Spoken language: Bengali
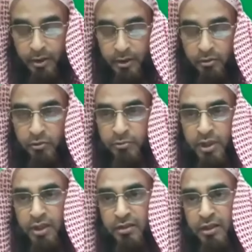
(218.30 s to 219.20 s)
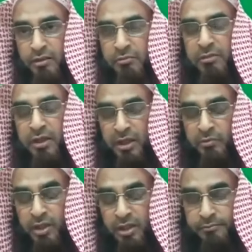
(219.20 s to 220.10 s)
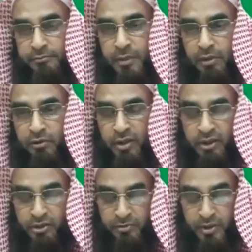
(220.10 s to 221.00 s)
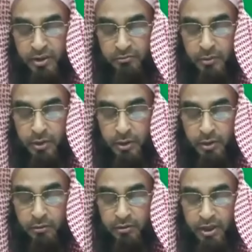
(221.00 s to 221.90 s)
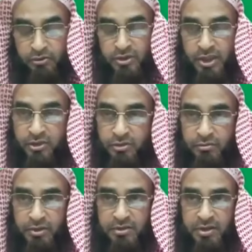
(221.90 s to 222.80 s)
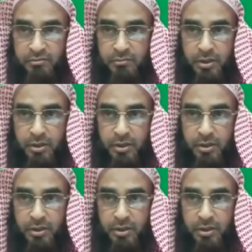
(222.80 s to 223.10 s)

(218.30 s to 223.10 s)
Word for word: এর ওমাইয়াদের ওমাইয়া আমলে এখন এক সময় কোন একজন শাসক করেছেন